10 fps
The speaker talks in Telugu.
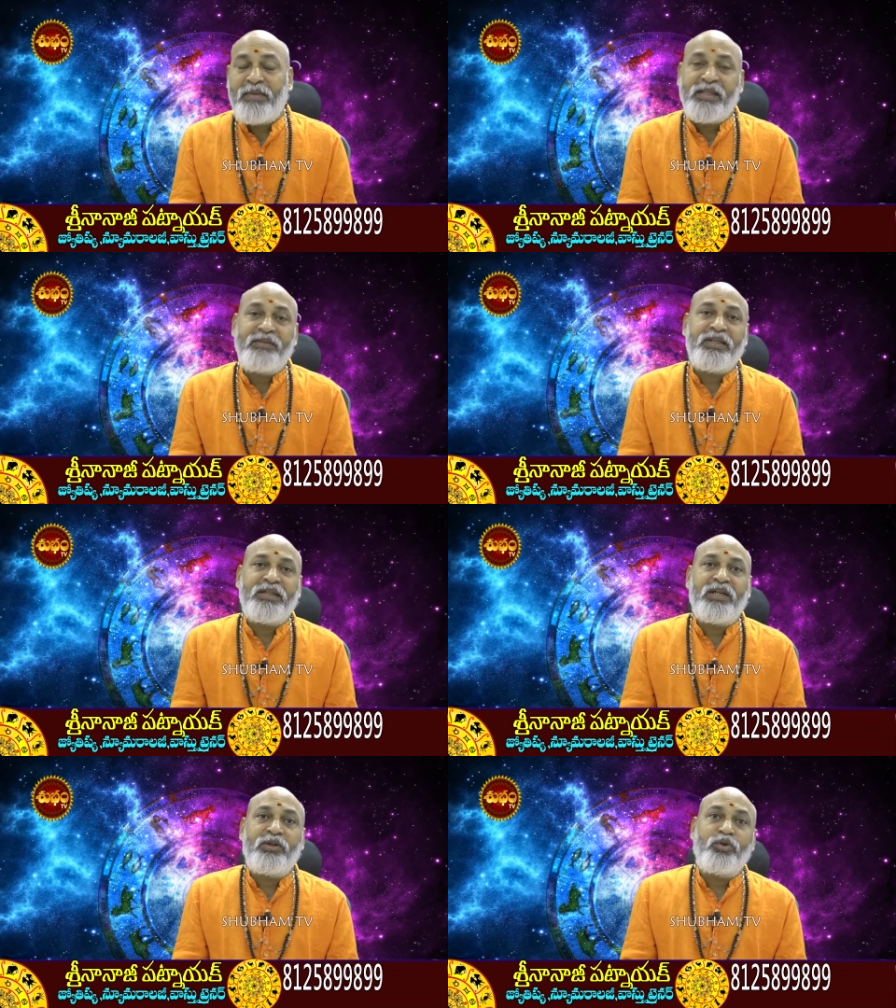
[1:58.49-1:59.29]

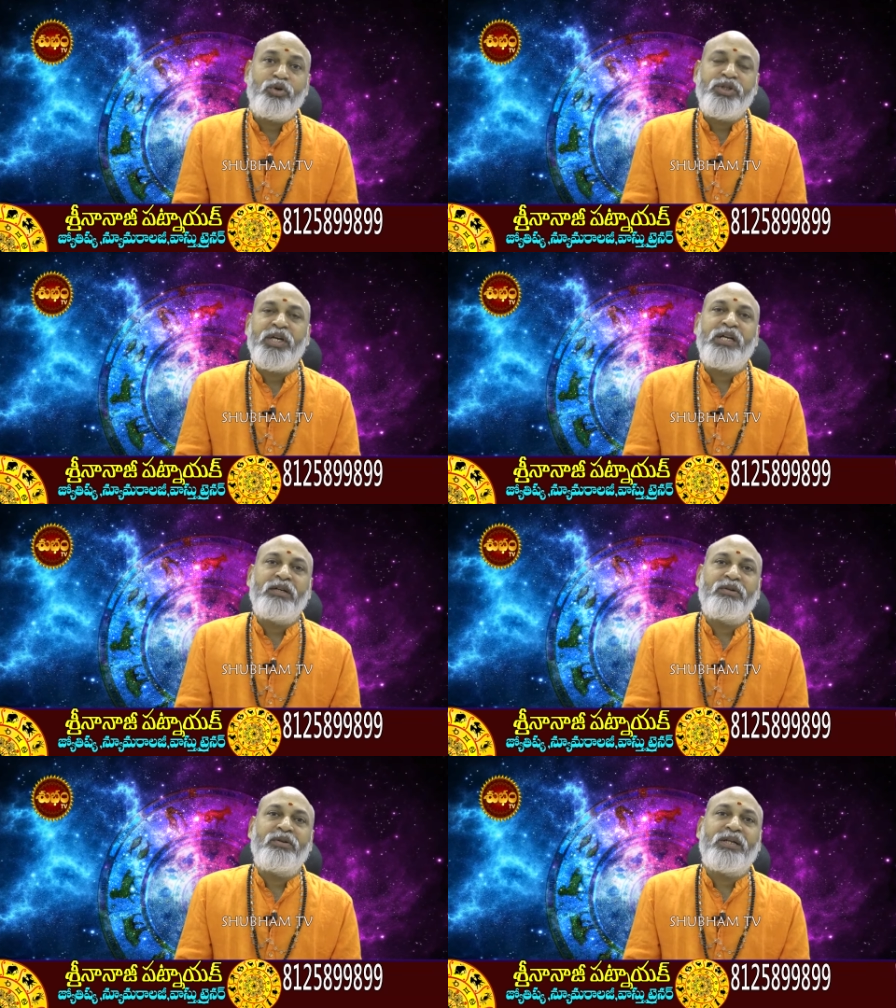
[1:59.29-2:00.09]
అదేవిధంగా
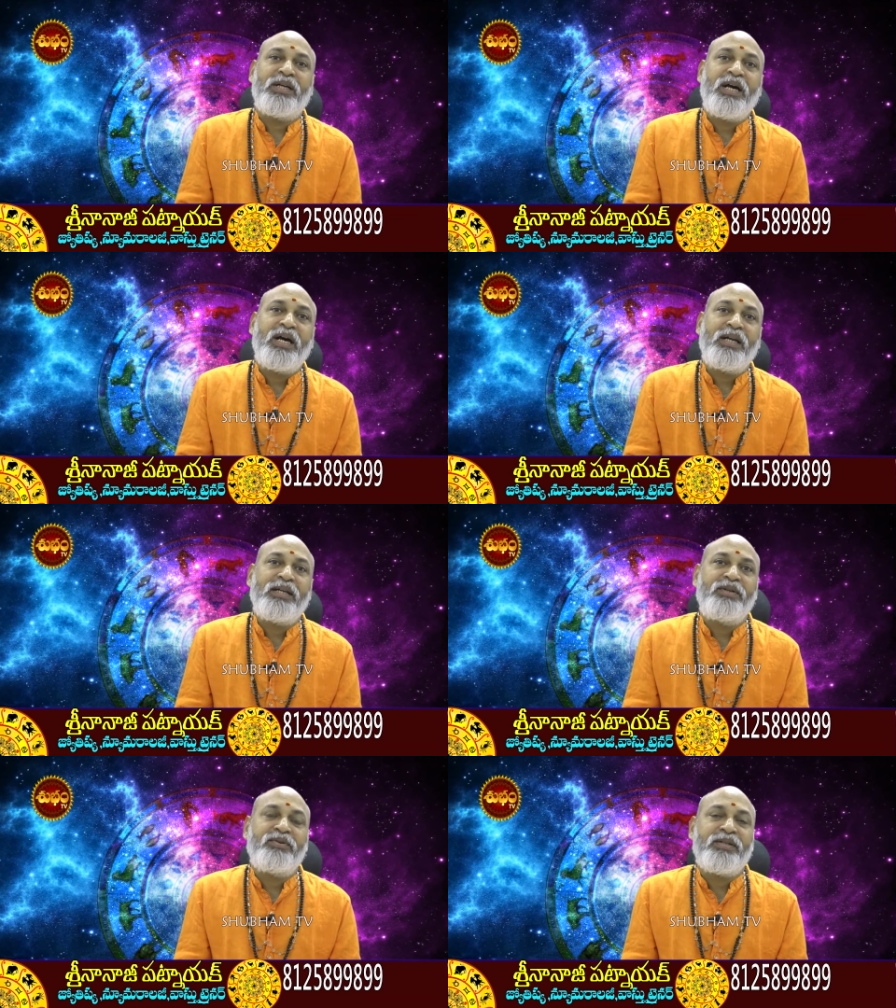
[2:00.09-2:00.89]
గోచారంలో గ్రహాల
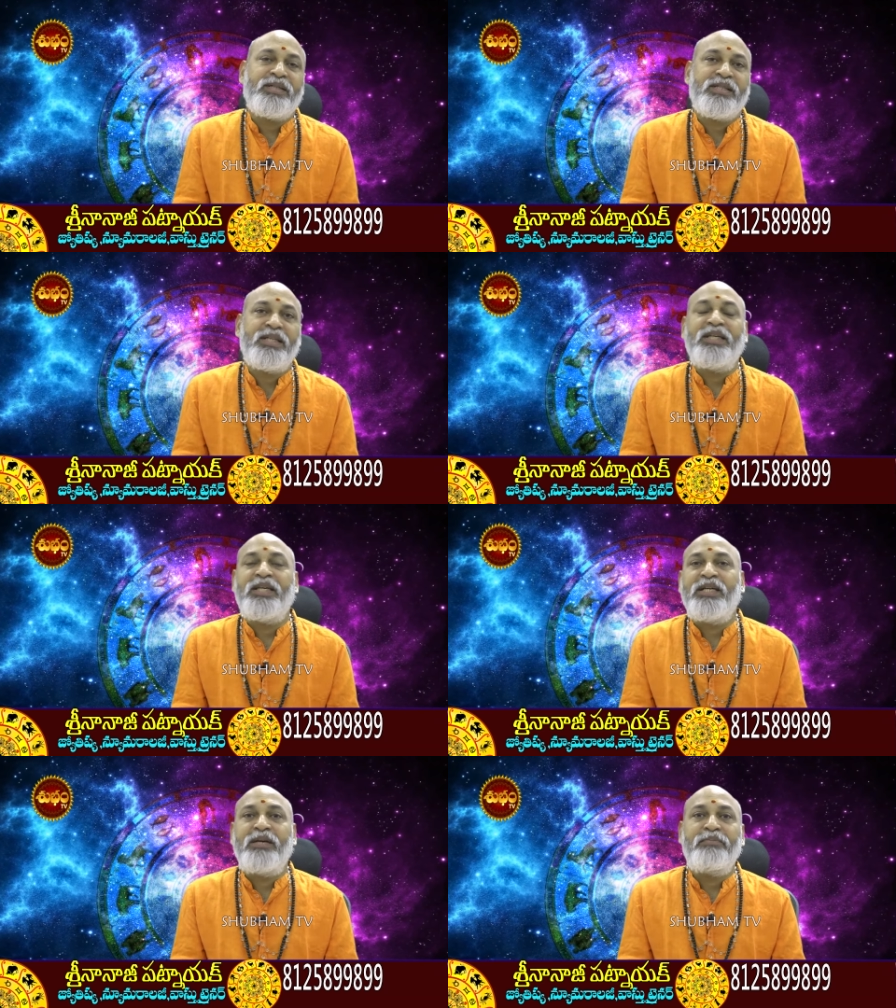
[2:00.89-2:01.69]
యొక్క స్థితి
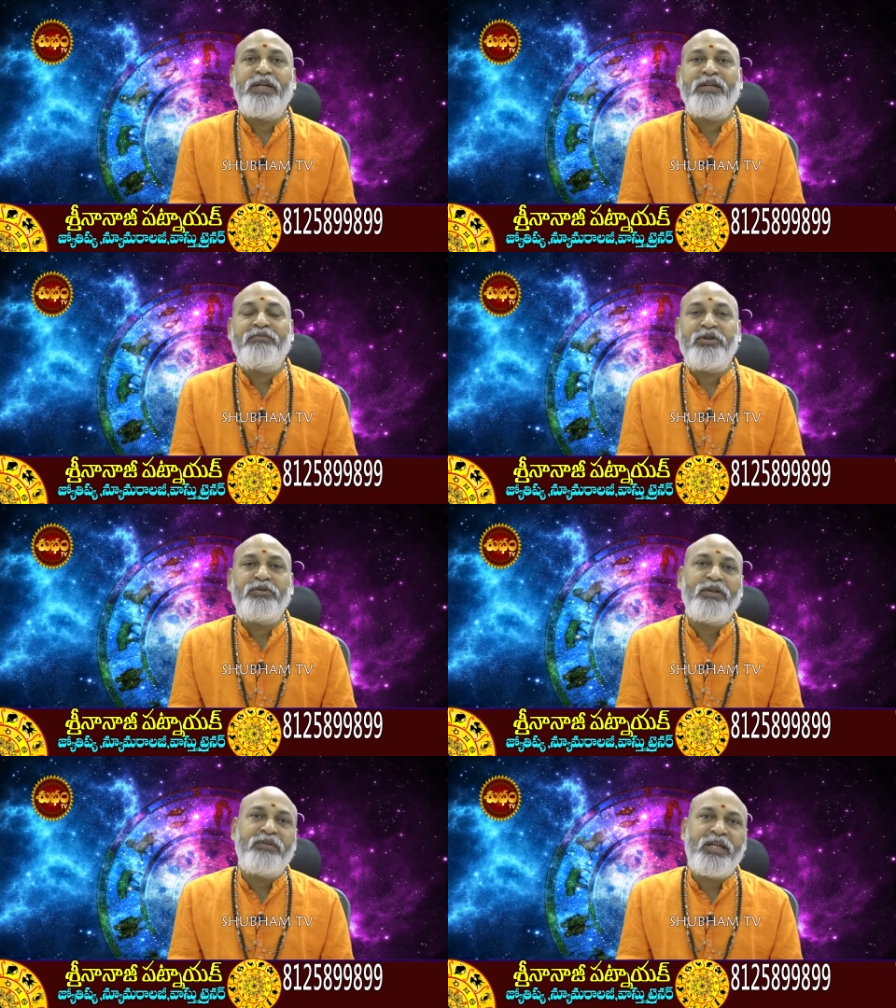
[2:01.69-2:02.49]
ఎప్పుడైనా
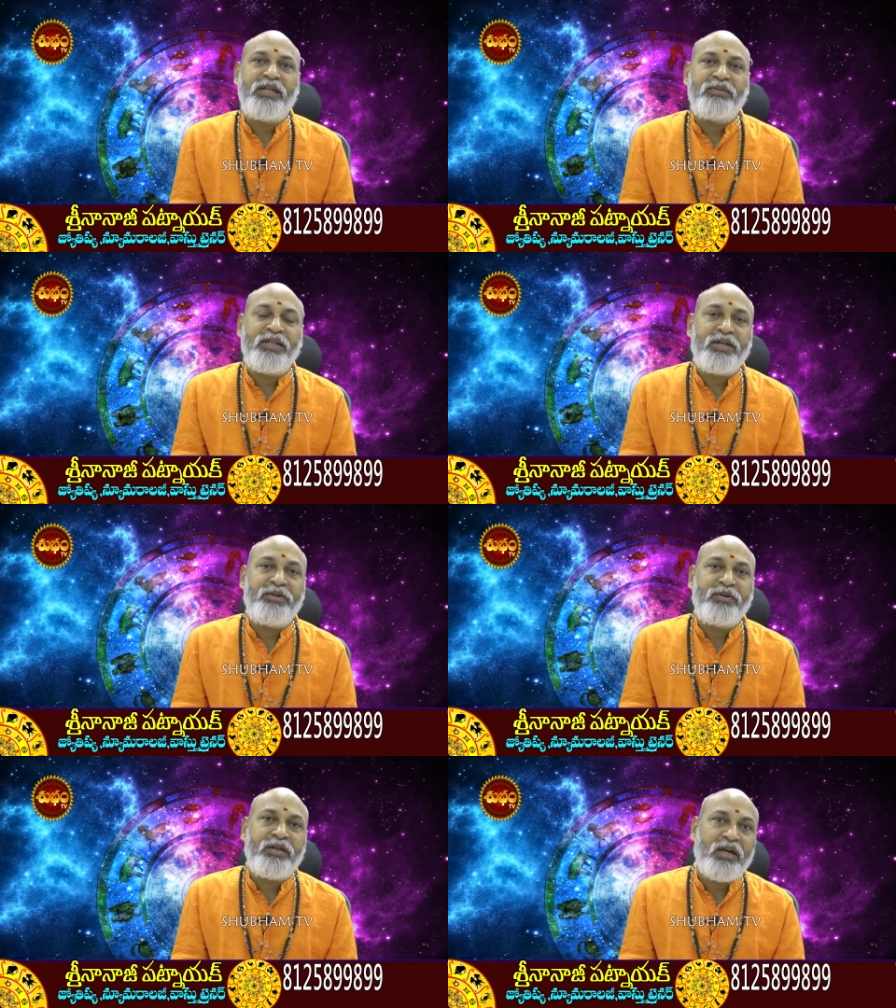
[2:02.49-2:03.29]
విరుద్ధమైనటువంటి
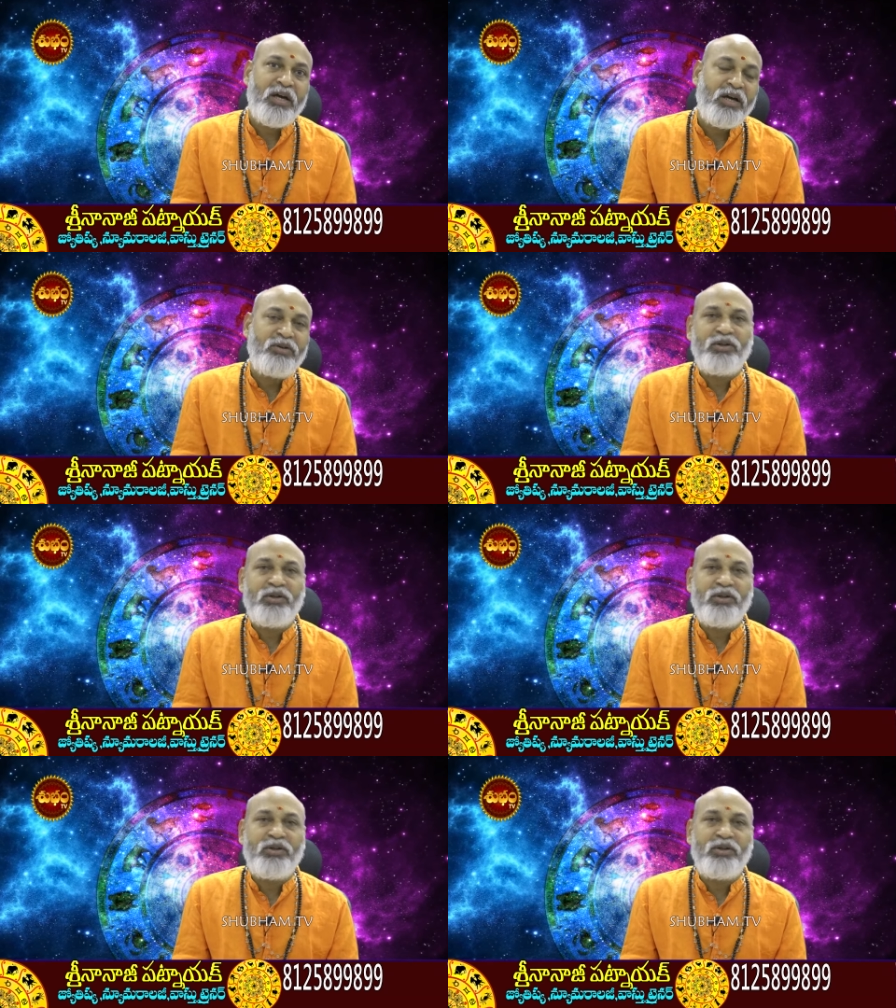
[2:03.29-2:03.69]
రెండు గ్రహాలు